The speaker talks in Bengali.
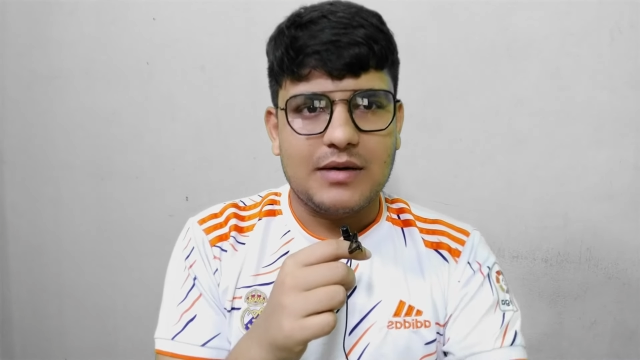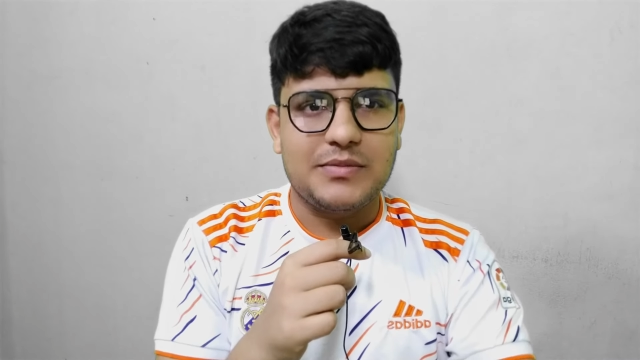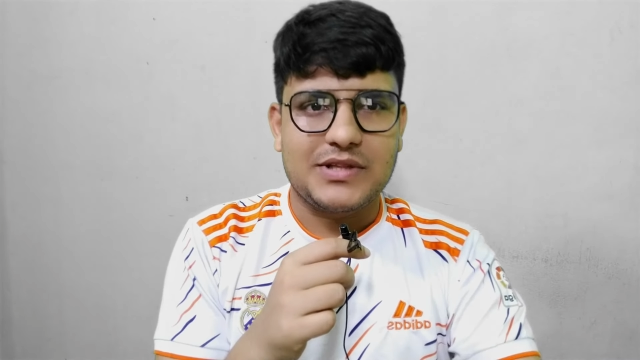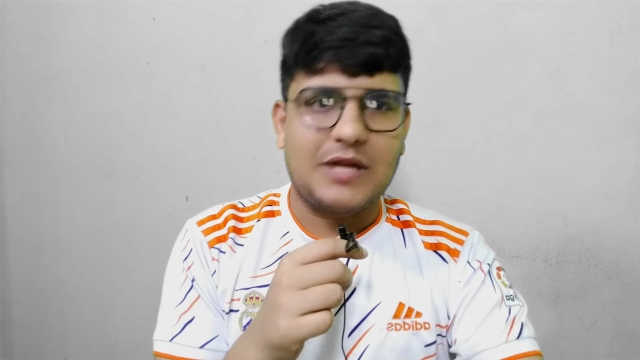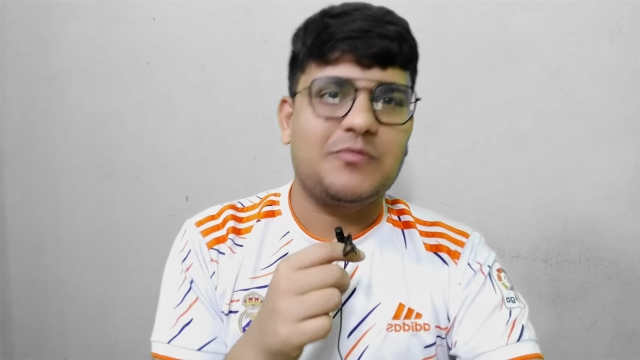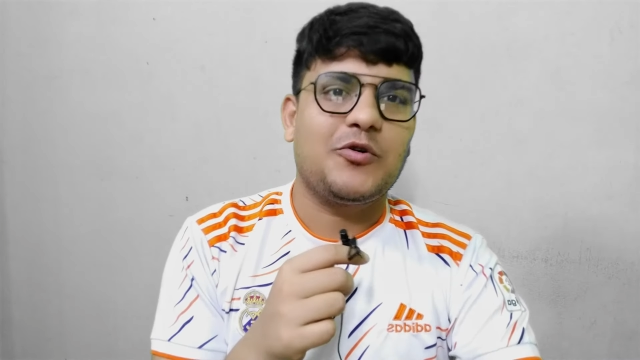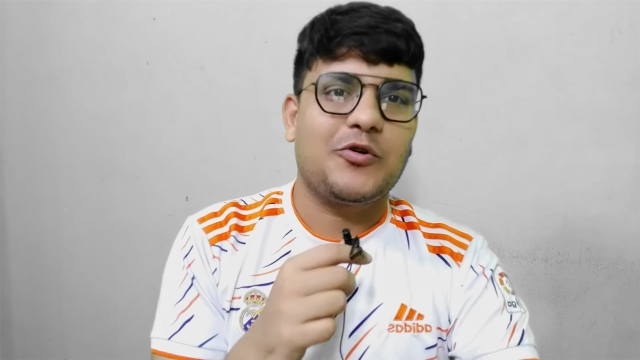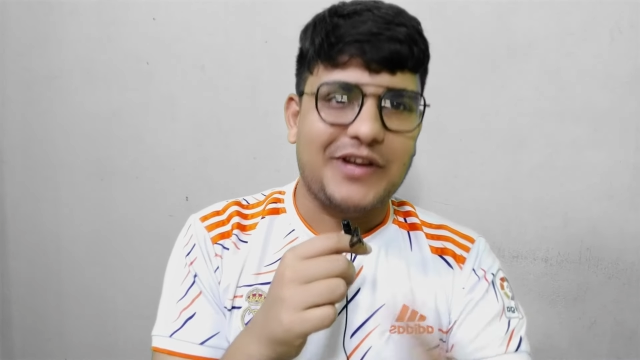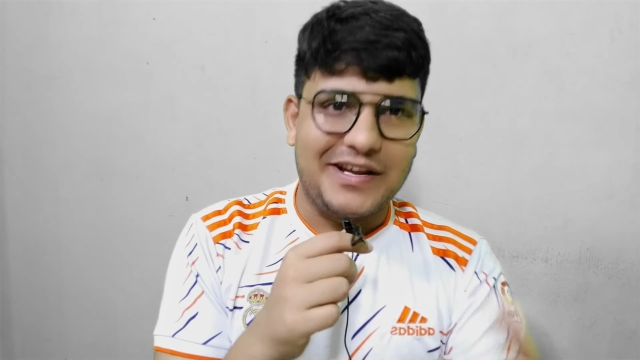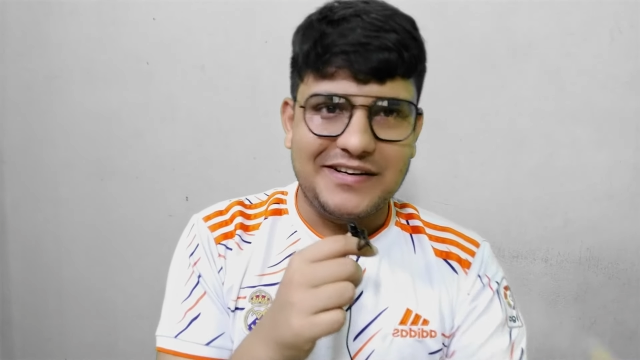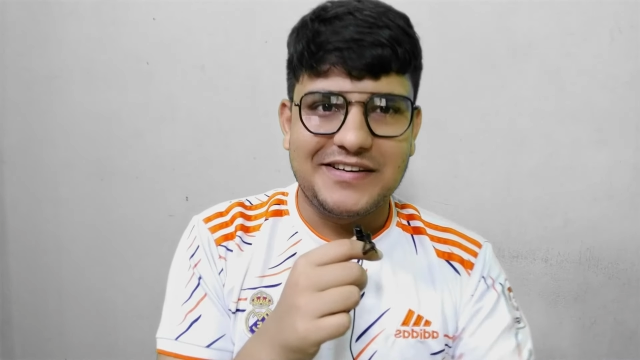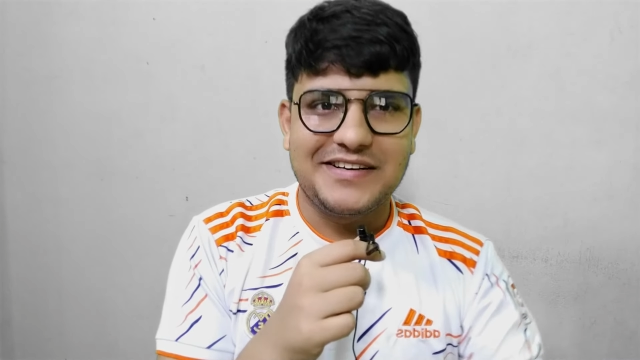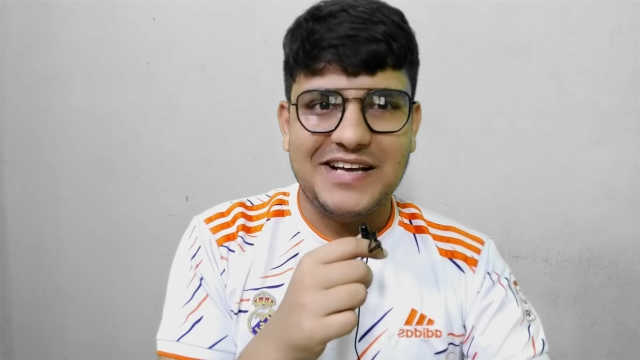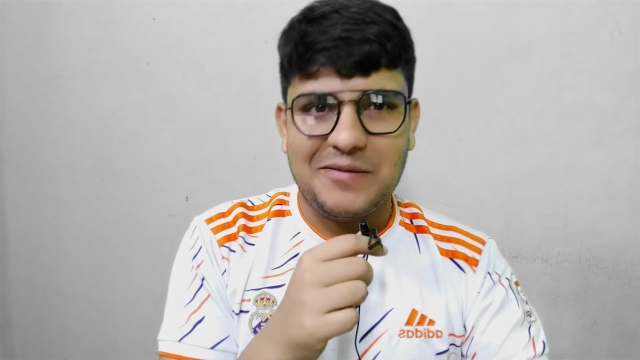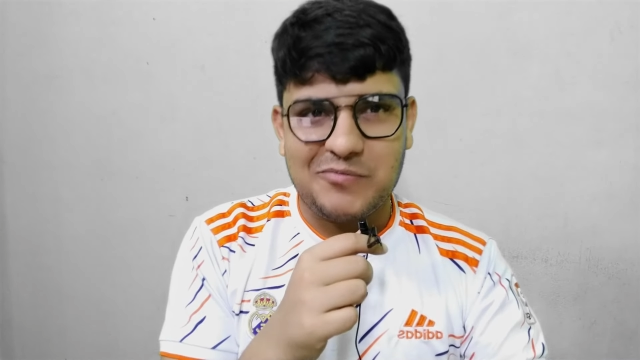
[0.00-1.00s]
আমি তারপর
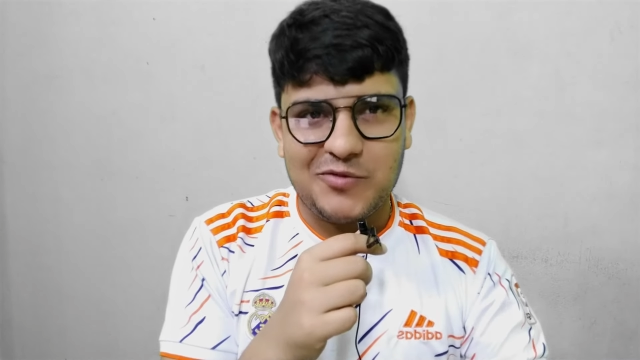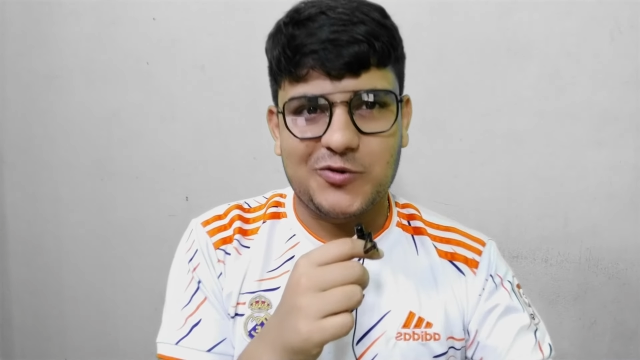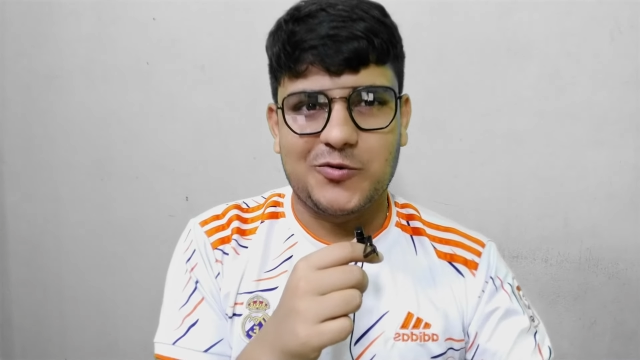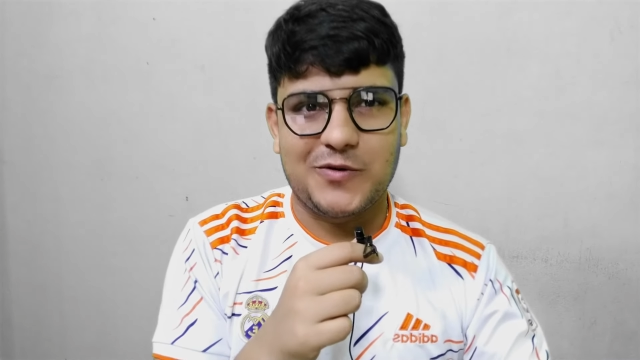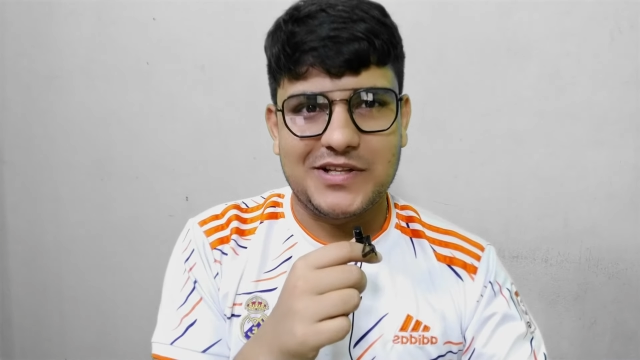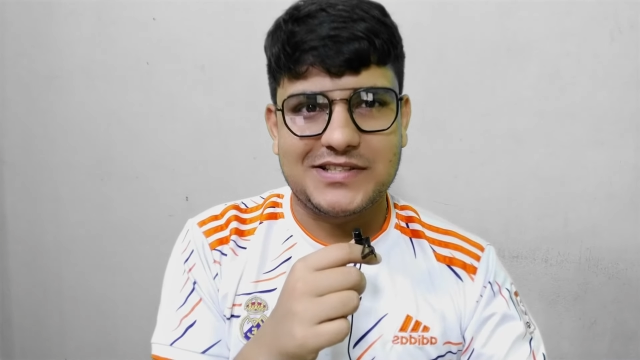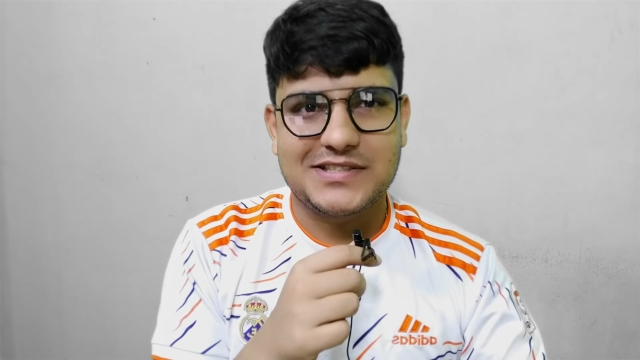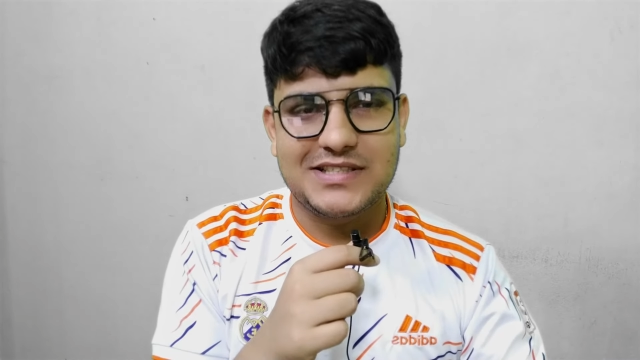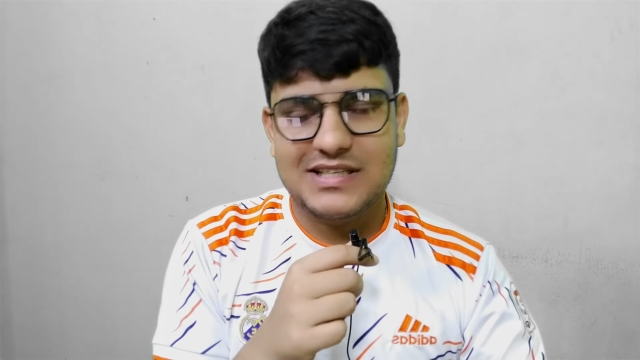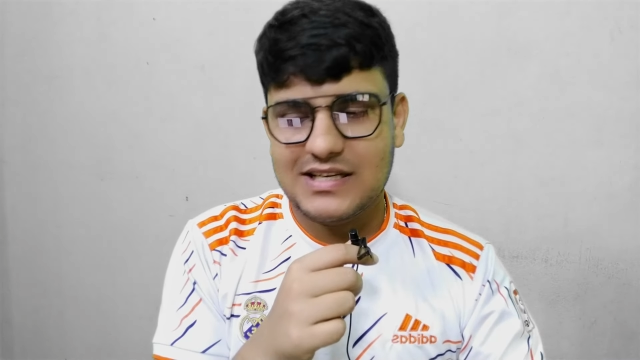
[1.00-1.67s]
ক্রেডিট দিয়ে আপলোড করেছি